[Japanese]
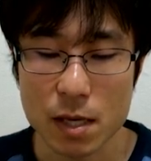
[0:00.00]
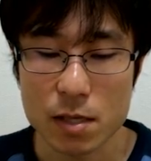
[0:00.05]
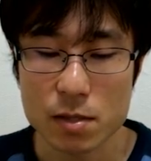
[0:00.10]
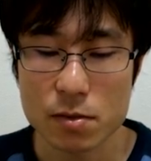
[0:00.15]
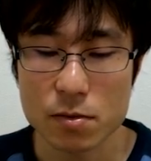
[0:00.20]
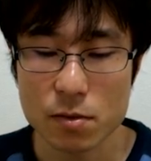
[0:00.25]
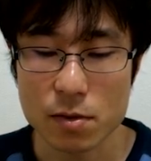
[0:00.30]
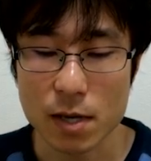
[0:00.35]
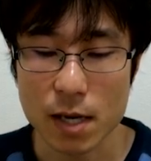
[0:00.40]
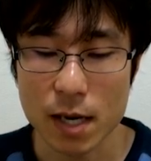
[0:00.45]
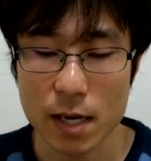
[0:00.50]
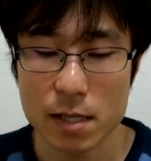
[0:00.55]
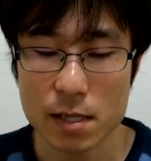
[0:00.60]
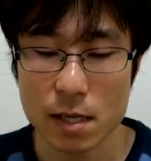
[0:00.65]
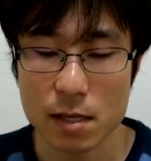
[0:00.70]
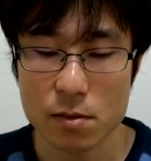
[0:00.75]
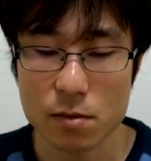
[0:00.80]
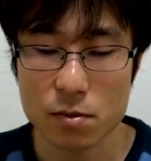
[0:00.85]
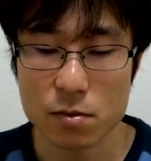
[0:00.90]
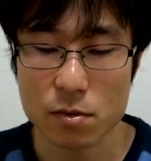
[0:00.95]
その書い
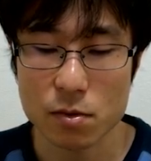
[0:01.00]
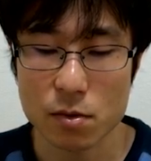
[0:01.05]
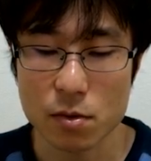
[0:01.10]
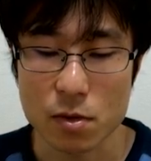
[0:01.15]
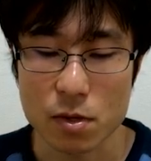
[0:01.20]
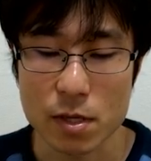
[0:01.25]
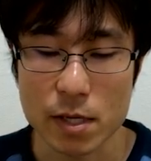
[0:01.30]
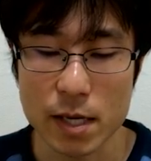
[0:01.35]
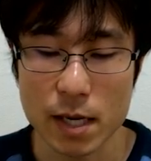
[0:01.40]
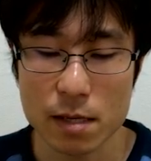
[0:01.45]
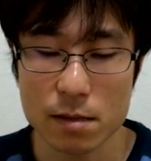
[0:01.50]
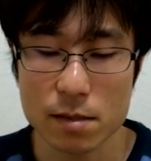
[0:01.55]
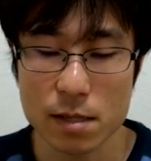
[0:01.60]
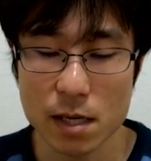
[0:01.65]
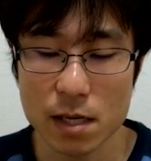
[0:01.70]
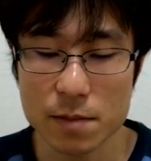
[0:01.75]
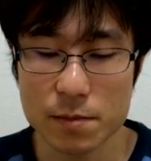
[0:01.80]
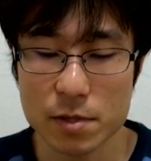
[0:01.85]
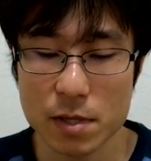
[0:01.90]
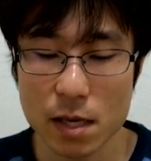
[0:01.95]
てあることを
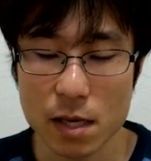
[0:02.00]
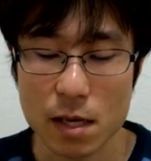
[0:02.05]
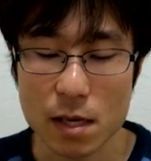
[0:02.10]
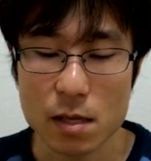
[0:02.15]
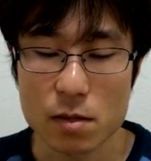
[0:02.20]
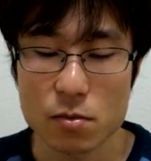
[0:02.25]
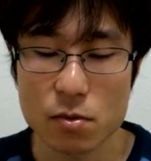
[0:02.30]
リアルタイムで